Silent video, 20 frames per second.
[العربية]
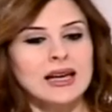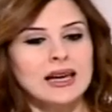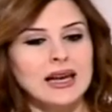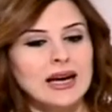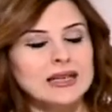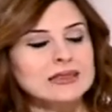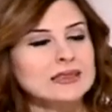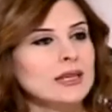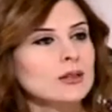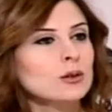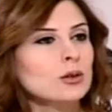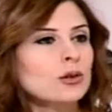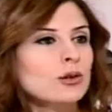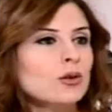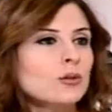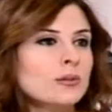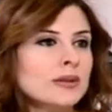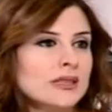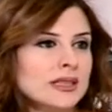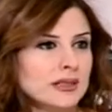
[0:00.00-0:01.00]
لحتى
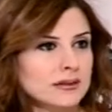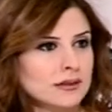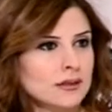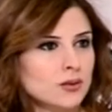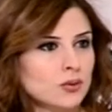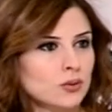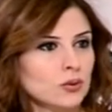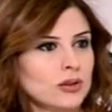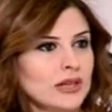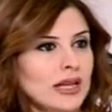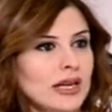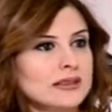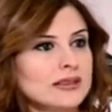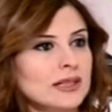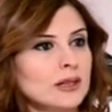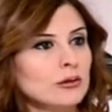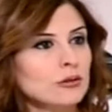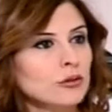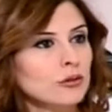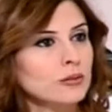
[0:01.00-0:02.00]
يطلب منها تسكت
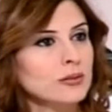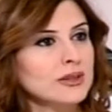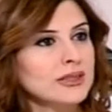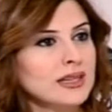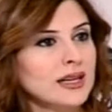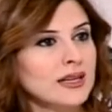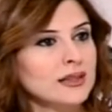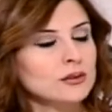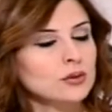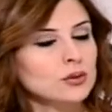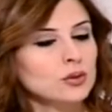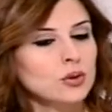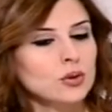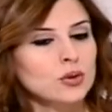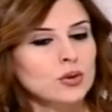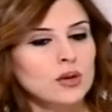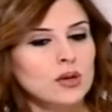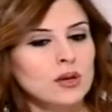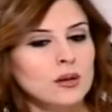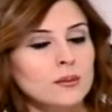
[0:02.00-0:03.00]
لحتى يطلب منها
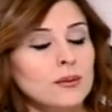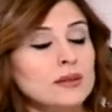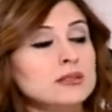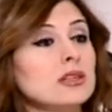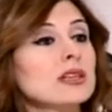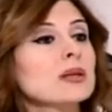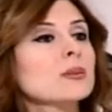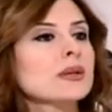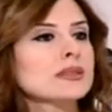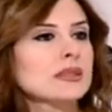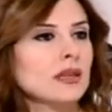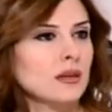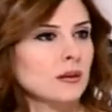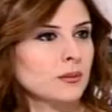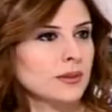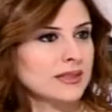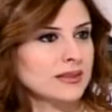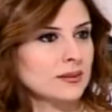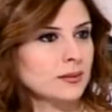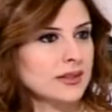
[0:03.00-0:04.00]
أنه ما تطلبي
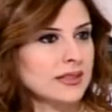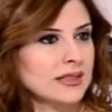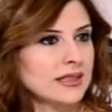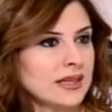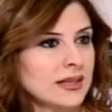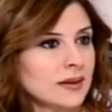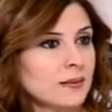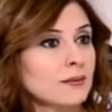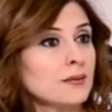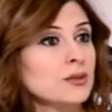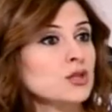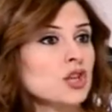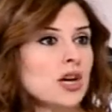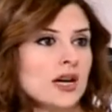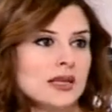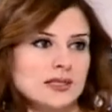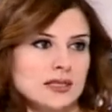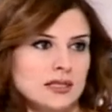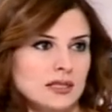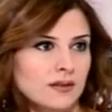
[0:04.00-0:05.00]
طلبات مني مش
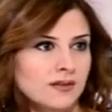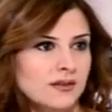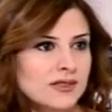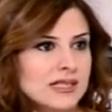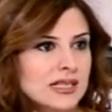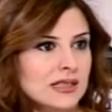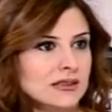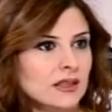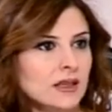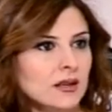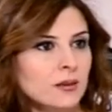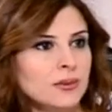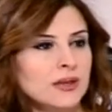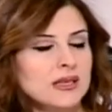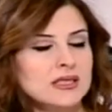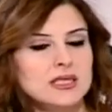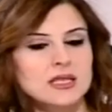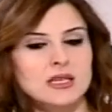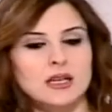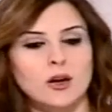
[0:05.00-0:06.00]
قادر نفذ لك
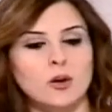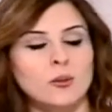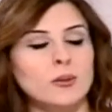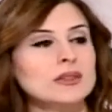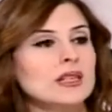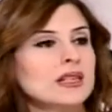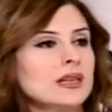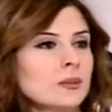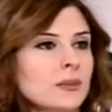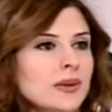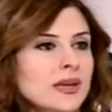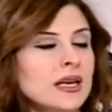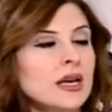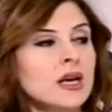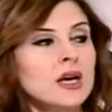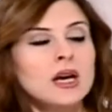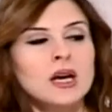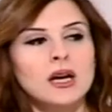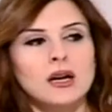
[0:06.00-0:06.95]
طلباتك أو ما تطلبي